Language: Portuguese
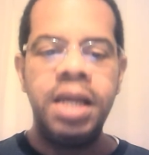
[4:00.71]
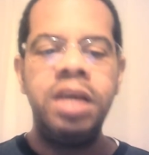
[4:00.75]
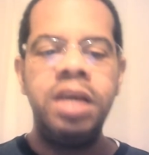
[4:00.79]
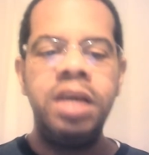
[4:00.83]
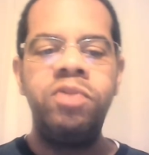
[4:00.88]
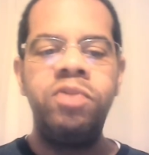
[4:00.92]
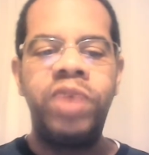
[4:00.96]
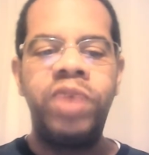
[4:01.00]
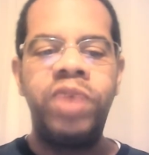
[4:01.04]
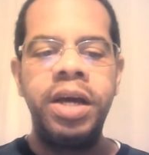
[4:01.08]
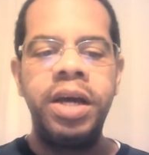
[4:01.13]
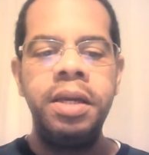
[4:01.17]

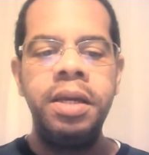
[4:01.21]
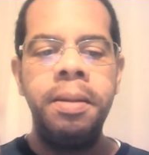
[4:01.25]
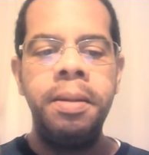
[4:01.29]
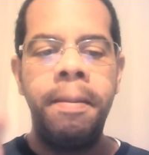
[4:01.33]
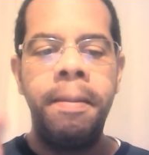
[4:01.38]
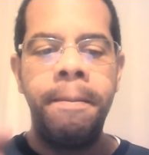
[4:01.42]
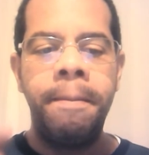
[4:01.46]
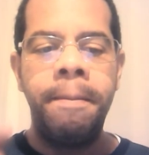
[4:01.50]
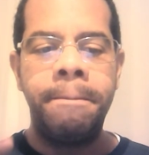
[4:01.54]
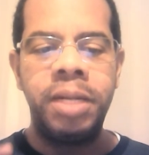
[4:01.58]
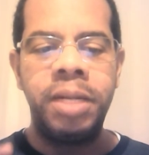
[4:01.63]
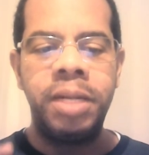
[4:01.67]
e vai
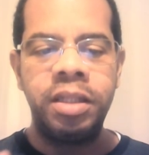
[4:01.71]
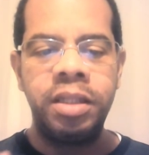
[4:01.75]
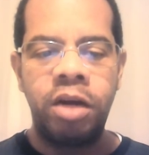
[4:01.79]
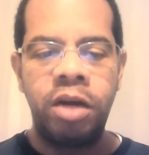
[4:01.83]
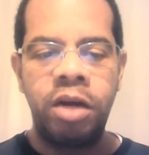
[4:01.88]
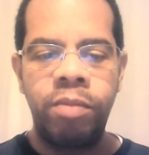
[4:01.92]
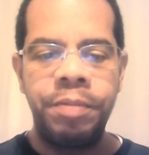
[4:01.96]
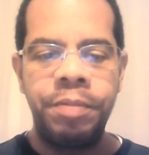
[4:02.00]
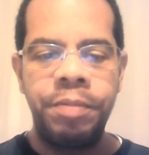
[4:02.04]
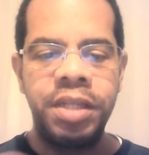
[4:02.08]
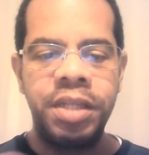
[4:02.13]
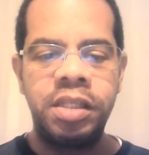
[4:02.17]

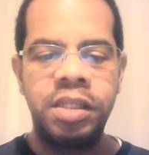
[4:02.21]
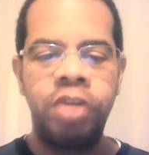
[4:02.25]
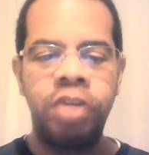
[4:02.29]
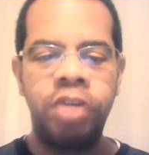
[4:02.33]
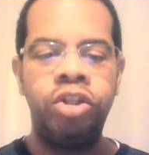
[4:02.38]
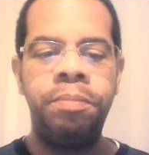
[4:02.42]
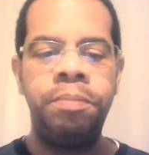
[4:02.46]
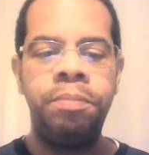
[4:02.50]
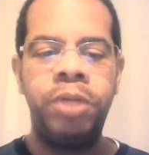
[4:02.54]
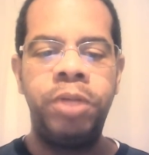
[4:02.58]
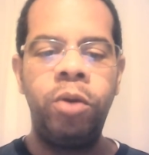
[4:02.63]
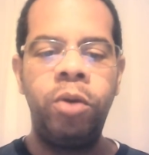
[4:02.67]
mandar uma
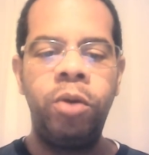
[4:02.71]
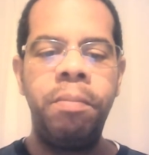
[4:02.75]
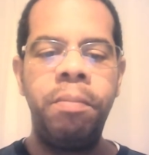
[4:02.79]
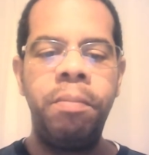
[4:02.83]
mensagem pelo